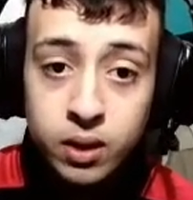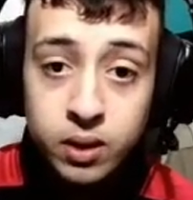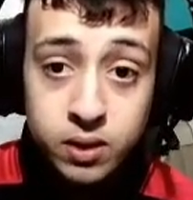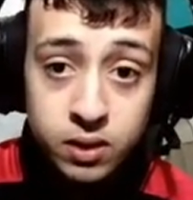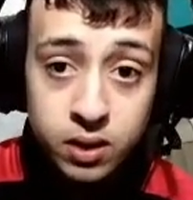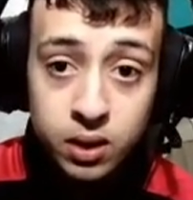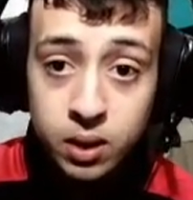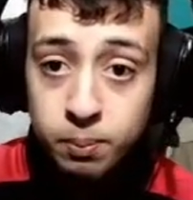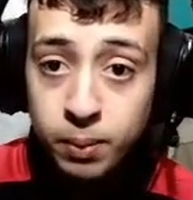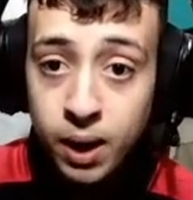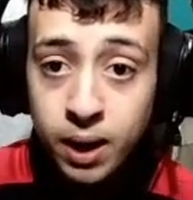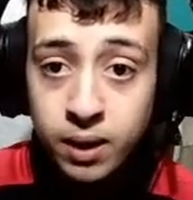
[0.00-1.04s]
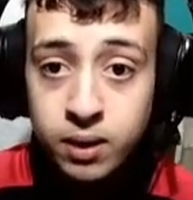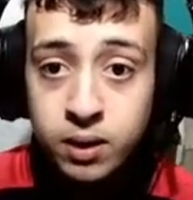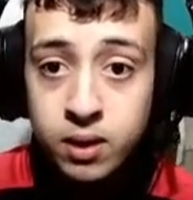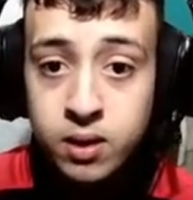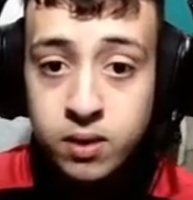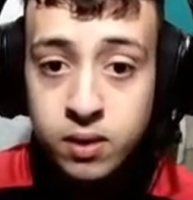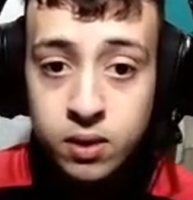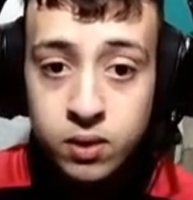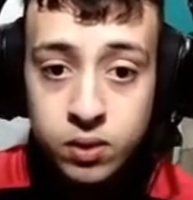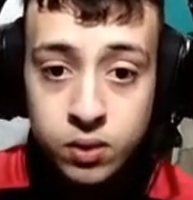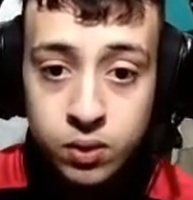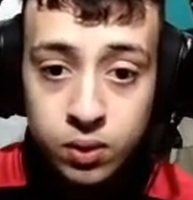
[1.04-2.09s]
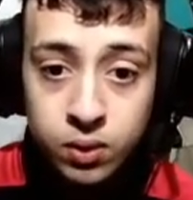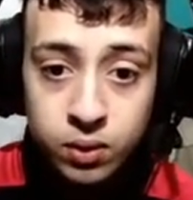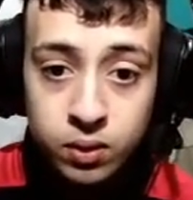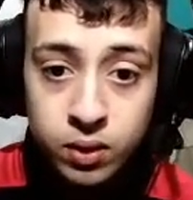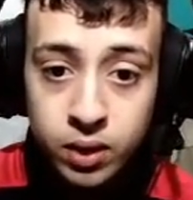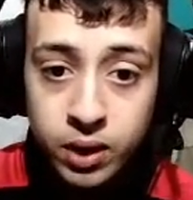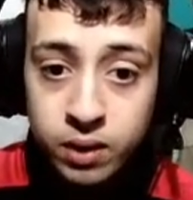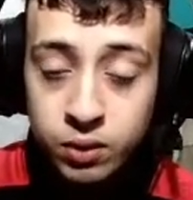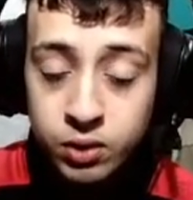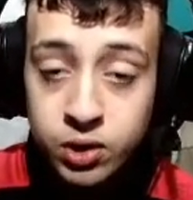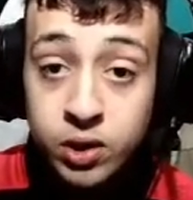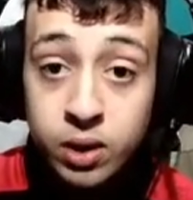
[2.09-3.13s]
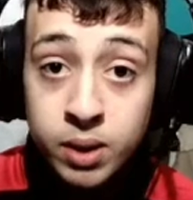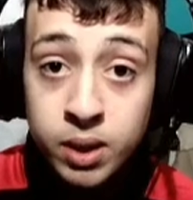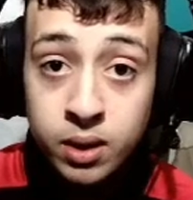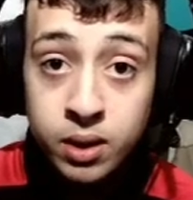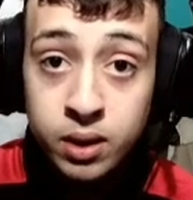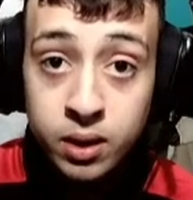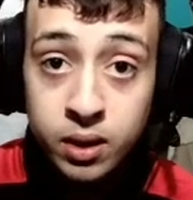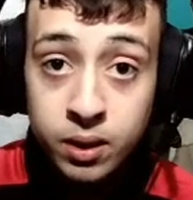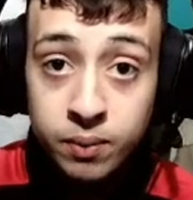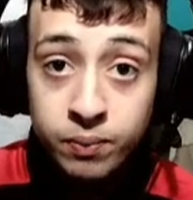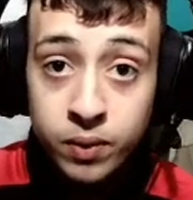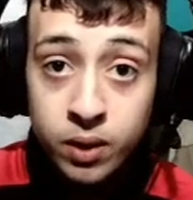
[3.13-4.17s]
Sì, in parte, nel senso credevo sinceramente di,